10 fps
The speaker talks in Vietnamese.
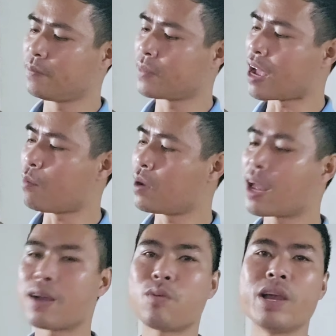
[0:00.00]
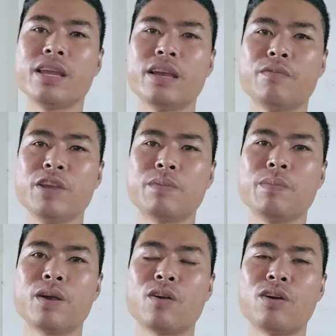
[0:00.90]
nào mà đang quay ờ, vịt
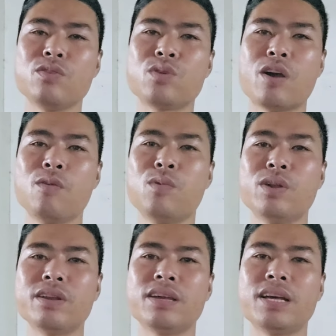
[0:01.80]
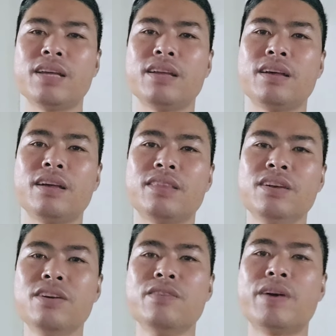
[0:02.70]
mà có nhu cầu muốn ờ,
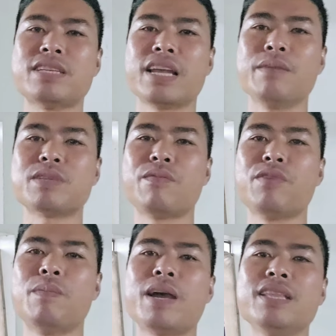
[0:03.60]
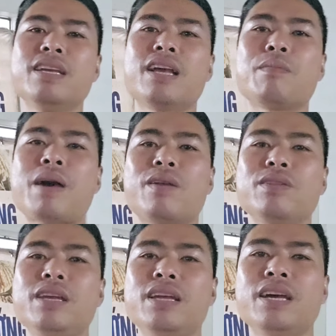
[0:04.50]
thử và trải nghiệm sản phẩm này thì các bạn có
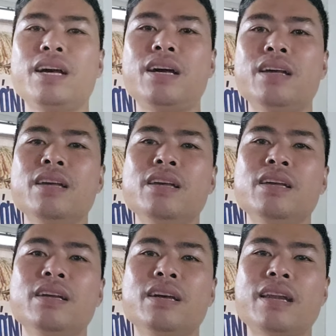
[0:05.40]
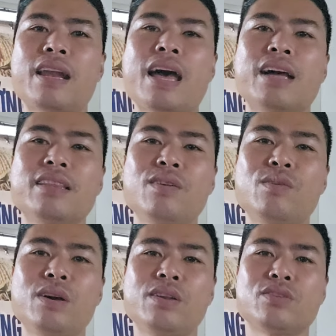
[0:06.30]
thể ờ, đặt hàng
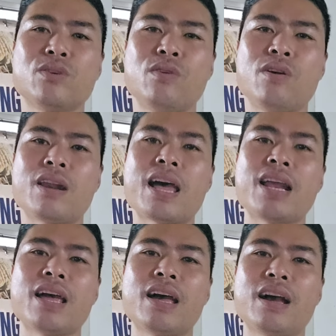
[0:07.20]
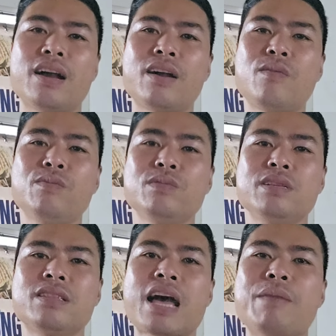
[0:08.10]
theo số hotline là
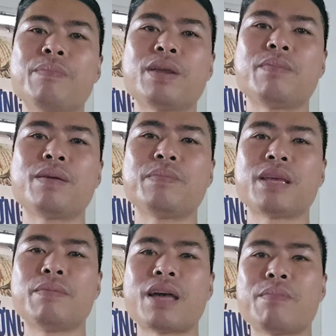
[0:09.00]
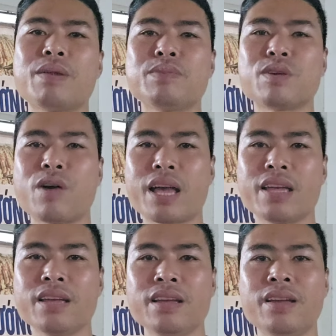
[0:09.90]
098 55 88
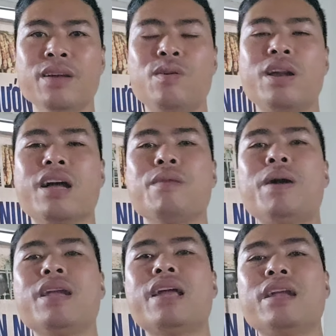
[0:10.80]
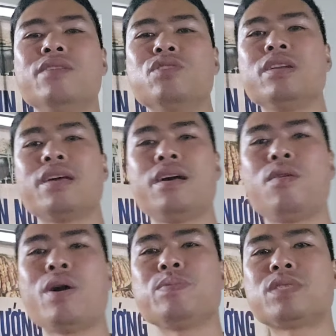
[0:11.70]
562 hoặc là các bạn đặt ở trên
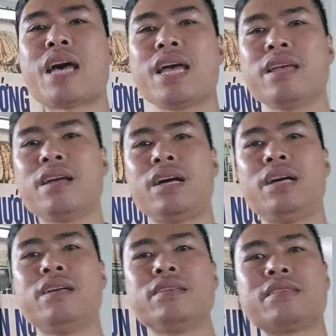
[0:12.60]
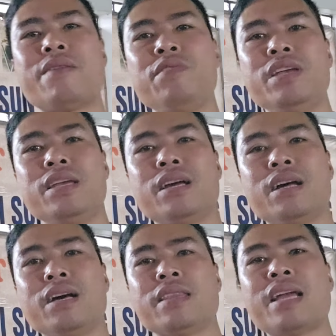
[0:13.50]
website gia vị
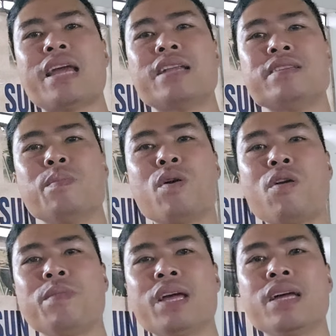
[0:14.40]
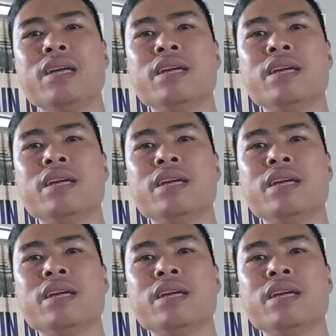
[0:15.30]
thành đạt.com nhé